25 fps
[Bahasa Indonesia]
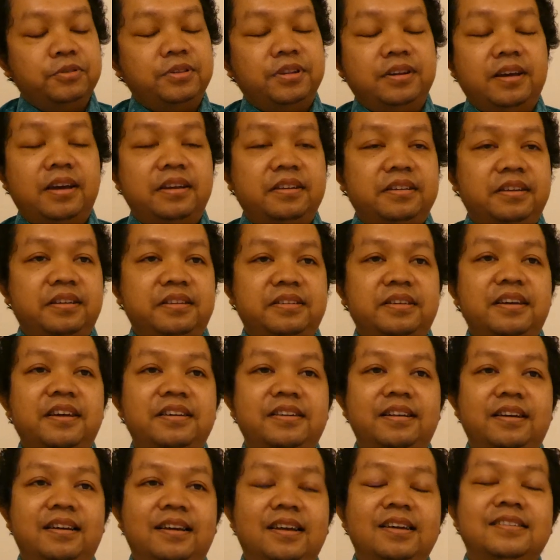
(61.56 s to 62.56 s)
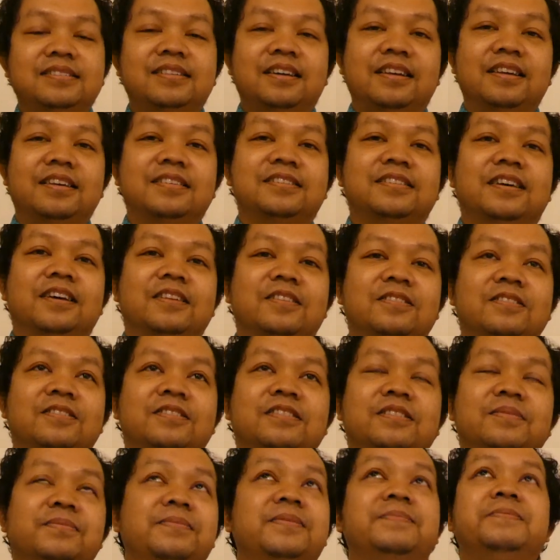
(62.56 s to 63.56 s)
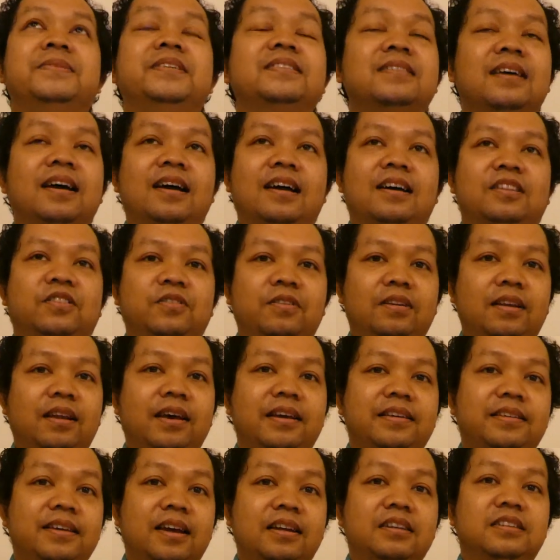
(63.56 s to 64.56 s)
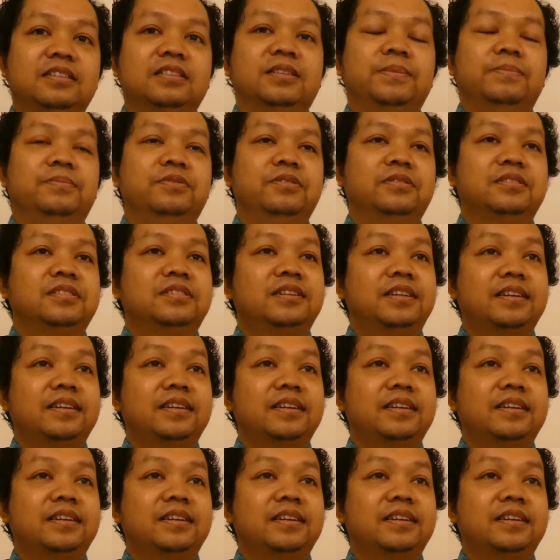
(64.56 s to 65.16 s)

Putri Arya ini adalah salah satu bisa atau layak disebut